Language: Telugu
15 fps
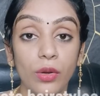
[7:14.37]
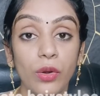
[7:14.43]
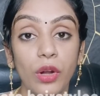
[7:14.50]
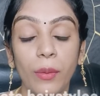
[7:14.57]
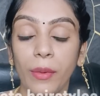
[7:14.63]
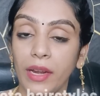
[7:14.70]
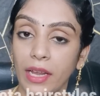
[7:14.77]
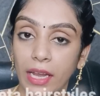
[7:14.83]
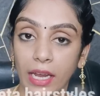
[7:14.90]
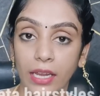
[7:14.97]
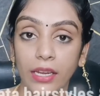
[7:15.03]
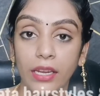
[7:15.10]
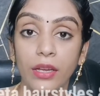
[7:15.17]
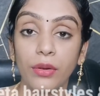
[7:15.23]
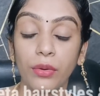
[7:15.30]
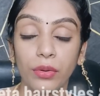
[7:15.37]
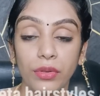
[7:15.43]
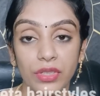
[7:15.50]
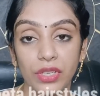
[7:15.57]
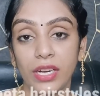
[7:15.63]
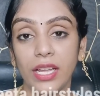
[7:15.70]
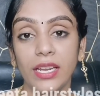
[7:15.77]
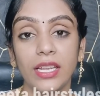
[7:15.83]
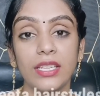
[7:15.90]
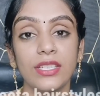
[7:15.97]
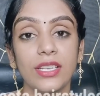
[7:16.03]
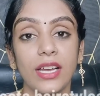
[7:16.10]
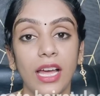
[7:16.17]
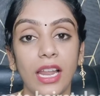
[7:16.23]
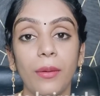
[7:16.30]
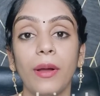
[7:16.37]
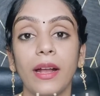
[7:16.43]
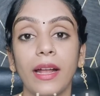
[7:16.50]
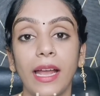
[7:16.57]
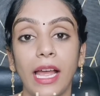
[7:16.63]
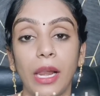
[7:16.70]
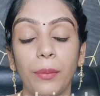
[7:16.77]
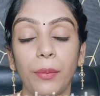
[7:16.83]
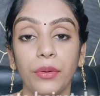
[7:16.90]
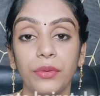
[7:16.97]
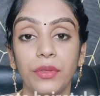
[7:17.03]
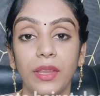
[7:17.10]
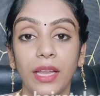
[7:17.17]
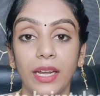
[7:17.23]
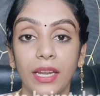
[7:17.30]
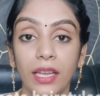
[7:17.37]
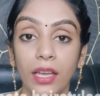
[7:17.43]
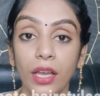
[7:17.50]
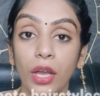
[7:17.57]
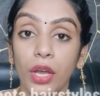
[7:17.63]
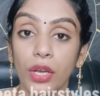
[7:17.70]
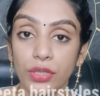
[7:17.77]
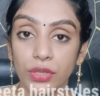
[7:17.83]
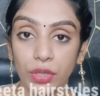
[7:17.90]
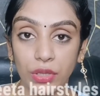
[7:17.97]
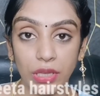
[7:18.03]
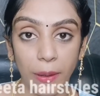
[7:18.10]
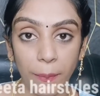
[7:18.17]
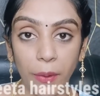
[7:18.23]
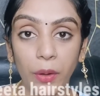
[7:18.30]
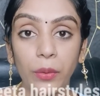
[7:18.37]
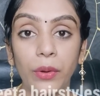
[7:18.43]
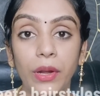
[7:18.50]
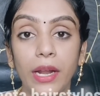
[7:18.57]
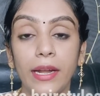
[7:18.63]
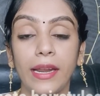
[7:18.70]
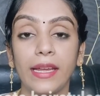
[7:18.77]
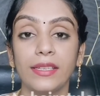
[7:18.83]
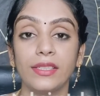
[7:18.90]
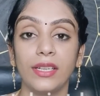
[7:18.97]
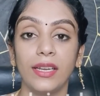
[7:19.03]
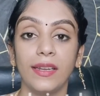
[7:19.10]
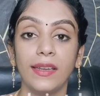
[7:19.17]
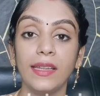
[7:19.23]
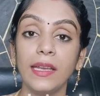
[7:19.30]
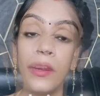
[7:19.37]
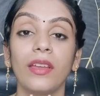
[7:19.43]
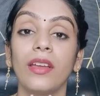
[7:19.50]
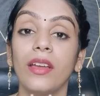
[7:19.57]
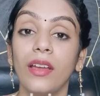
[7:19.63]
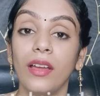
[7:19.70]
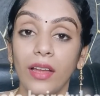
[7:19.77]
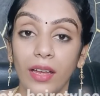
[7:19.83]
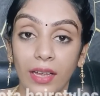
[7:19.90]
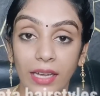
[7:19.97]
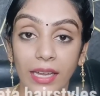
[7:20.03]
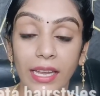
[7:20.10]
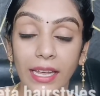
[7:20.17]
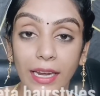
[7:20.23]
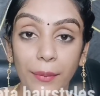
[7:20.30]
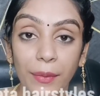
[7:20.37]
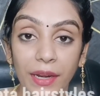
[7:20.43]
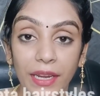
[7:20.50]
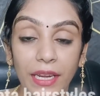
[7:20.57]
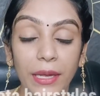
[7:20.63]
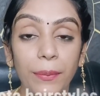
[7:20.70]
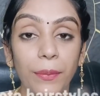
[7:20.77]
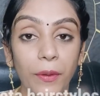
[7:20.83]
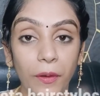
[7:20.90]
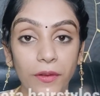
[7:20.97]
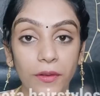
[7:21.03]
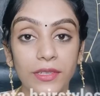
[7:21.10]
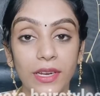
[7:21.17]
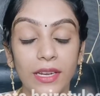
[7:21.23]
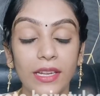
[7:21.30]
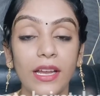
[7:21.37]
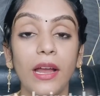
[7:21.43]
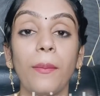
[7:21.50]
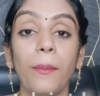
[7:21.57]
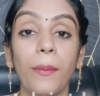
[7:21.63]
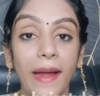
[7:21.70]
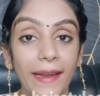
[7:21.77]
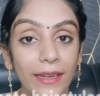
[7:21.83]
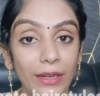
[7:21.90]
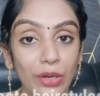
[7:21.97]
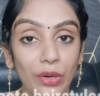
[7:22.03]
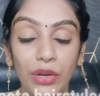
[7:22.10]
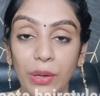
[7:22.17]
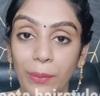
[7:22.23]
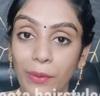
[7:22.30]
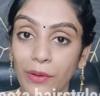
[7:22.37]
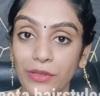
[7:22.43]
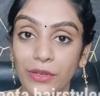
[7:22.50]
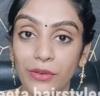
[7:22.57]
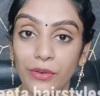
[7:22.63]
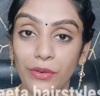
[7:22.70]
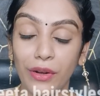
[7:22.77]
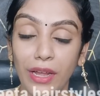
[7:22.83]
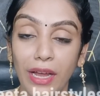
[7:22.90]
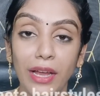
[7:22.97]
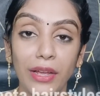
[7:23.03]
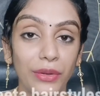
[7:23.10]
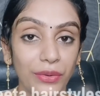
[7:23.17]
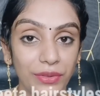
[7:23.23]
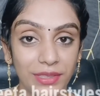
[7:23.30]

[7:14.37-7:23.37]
కూడా మన హెయిర్ని గ్రోత్ చేయడానికి చాలా బాగా హెల్ప్ అవుతుందండి సో తప్పకుండా ట్రై చేయండి ఈ రెమెడీని పర్సనల్గా మా ఇంట్లో ఉన్న పర్సన్ కూడా యూస్